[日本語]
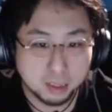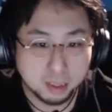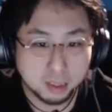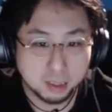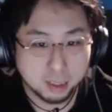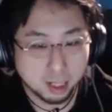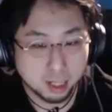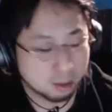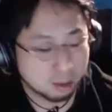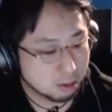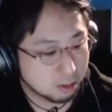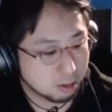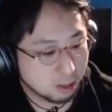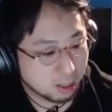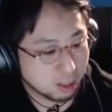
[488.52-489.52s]
あの時
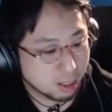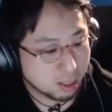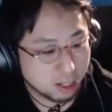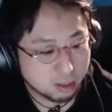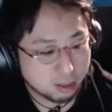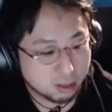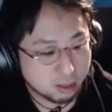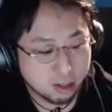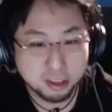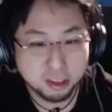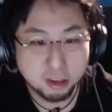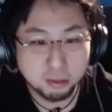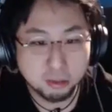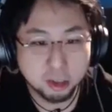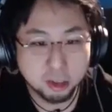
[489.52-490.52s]
はね、悔しい
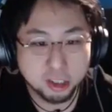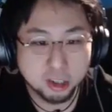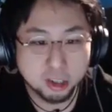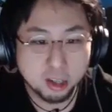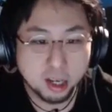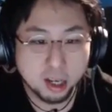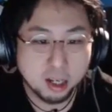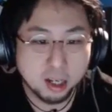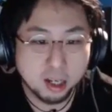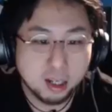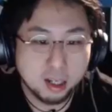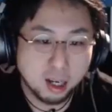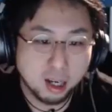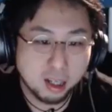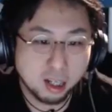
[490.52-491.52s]
思いしたよね。
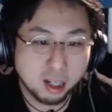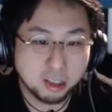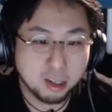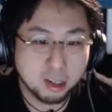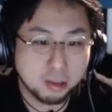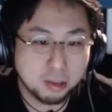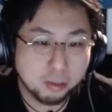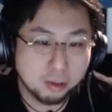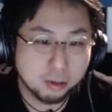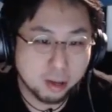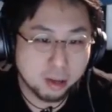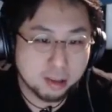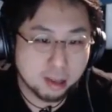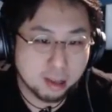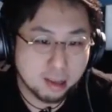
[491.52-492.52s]
新しいフォロワーさ
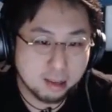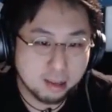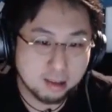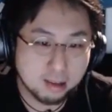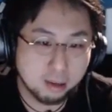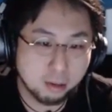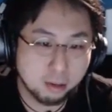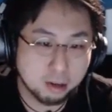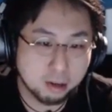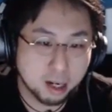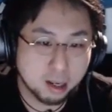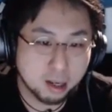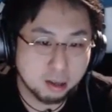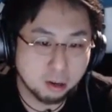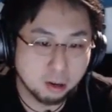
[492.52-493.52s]
ん、つかすさんフォローありが
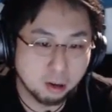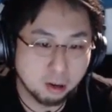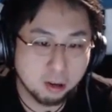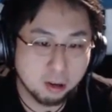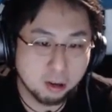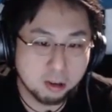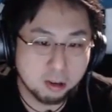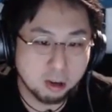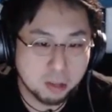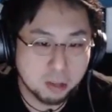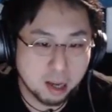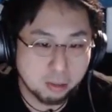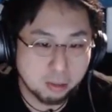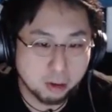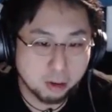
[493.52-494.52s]
とう。ゴールドスコップさん
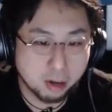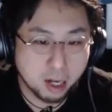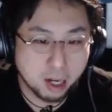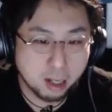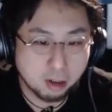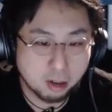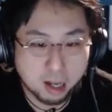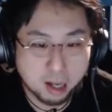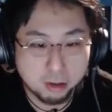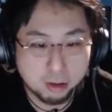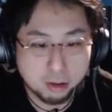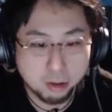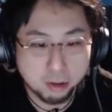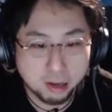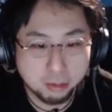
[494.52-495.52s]
フォローありがとう。ハルフル
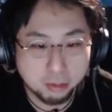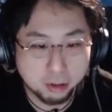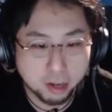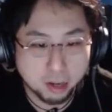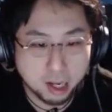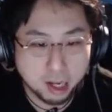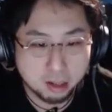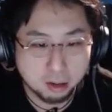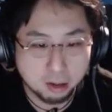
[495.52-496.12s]
さんフォローありがとう。